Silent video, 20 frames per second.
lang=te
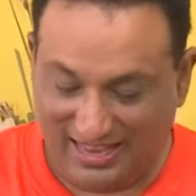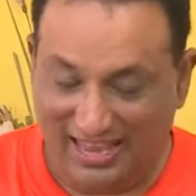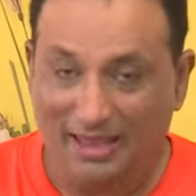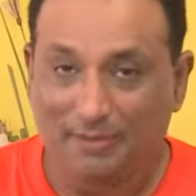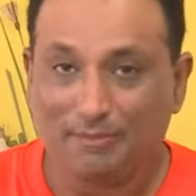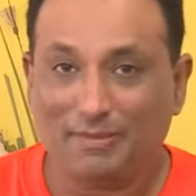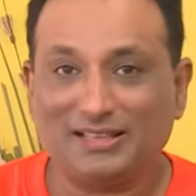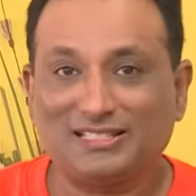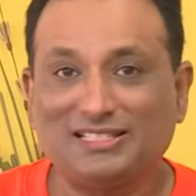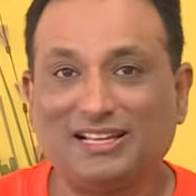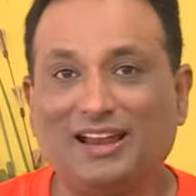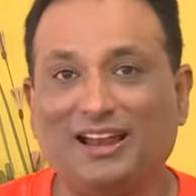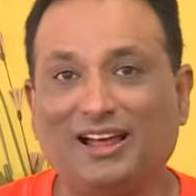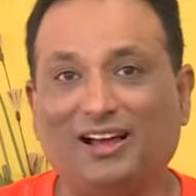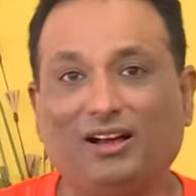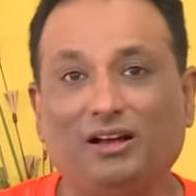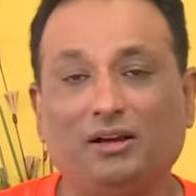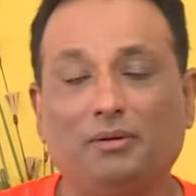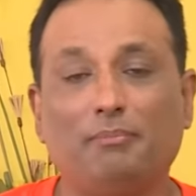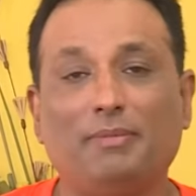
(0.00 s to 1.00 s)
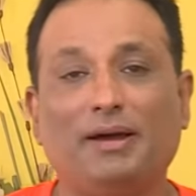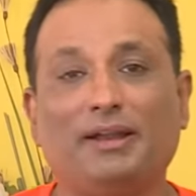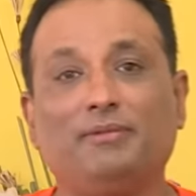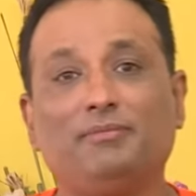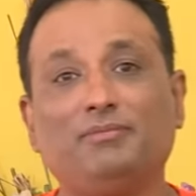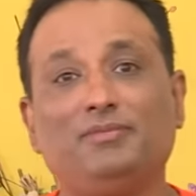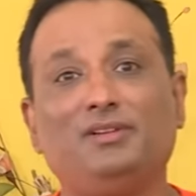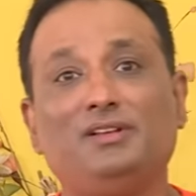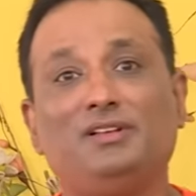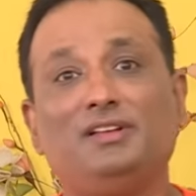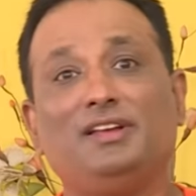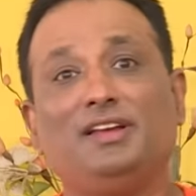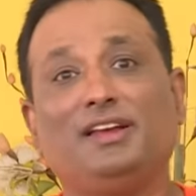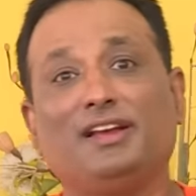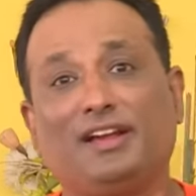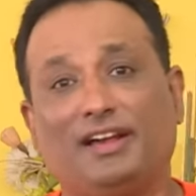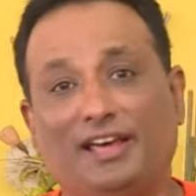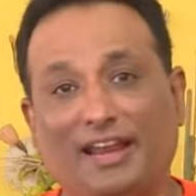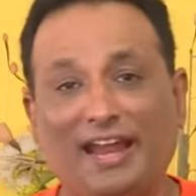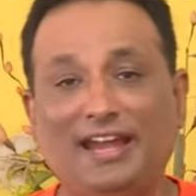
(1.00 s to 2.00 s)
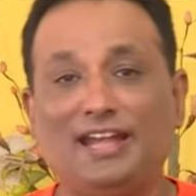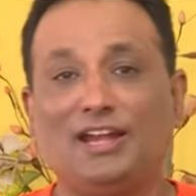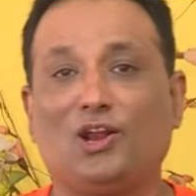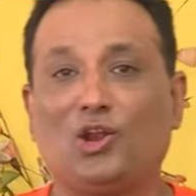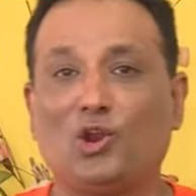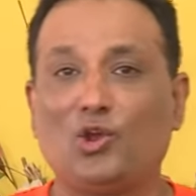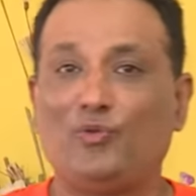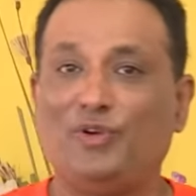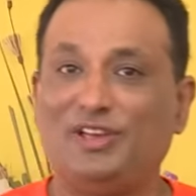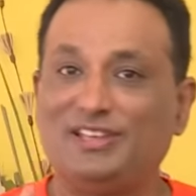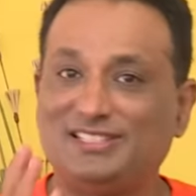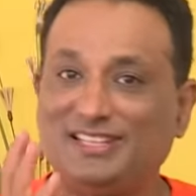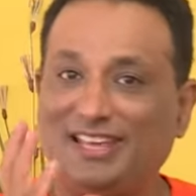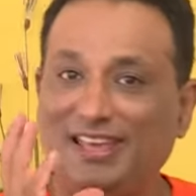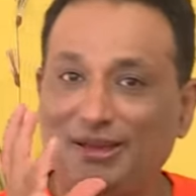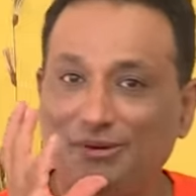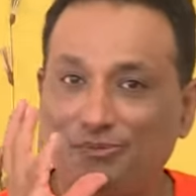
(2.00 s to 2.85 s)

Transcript: ఈ మసాలా మనం గ్రైండర్లో వేసి